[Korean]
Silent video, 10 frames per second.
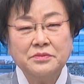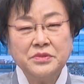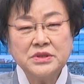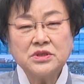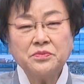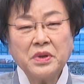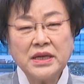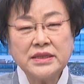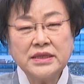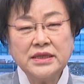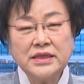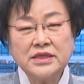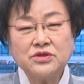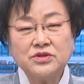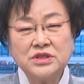민선 8기
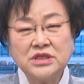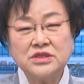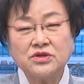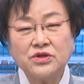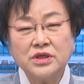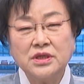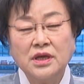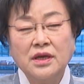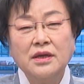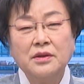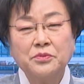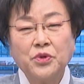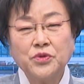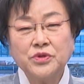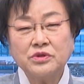2000 시정이
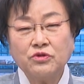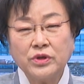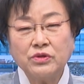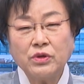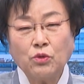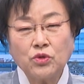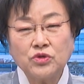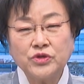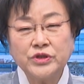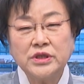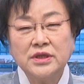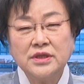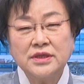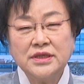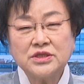본 궤도에 오르는
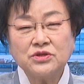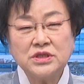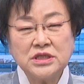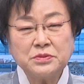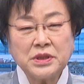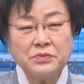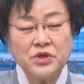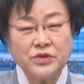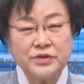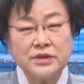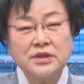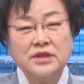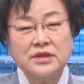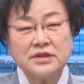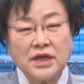2023년
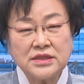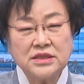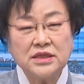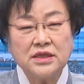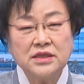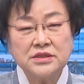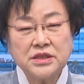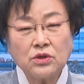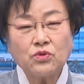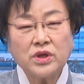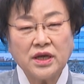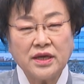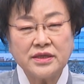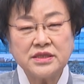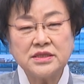다시
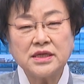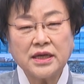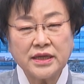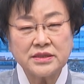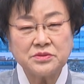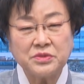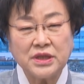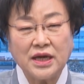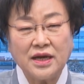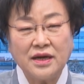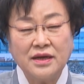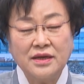새롭게 시작하겠습니다.